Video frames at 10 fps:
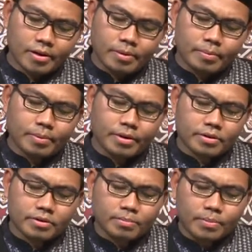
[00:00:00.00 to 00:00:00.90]
pada
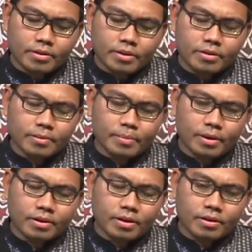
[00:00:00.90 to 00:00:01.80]
kesempatan yang baik
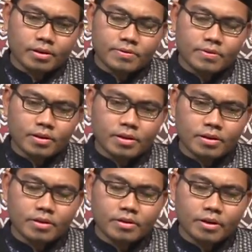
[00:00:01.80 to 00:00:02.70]
ini insya Allah
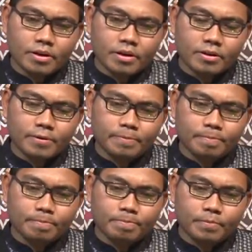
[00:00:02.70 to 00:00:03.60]
kita akan
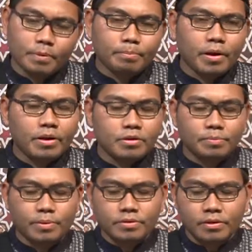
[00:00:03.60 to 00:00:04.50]
membahas
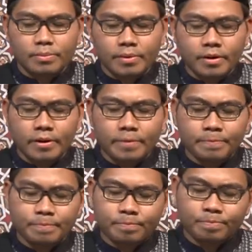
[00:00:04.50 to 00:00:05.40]
bersama
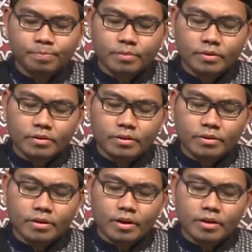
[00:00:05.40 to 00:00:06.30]

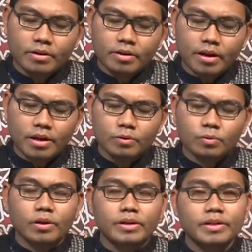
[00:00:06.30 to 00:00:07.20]
tentang
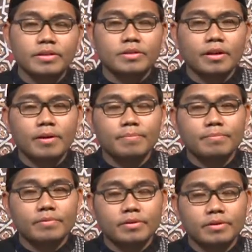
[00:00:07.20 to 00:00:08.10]
aturan Islam
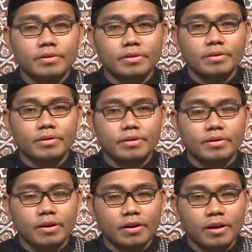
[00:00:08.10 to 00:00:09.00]

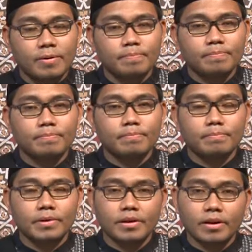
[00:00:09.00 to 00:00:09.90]
dalam
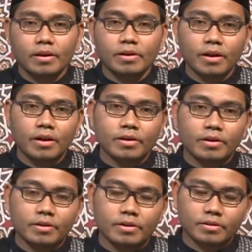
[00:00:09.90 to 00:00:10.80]
mendengarkan
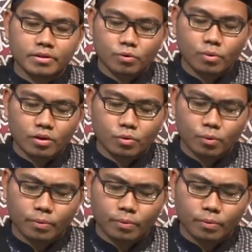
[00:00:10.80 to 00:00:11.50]
sesuatu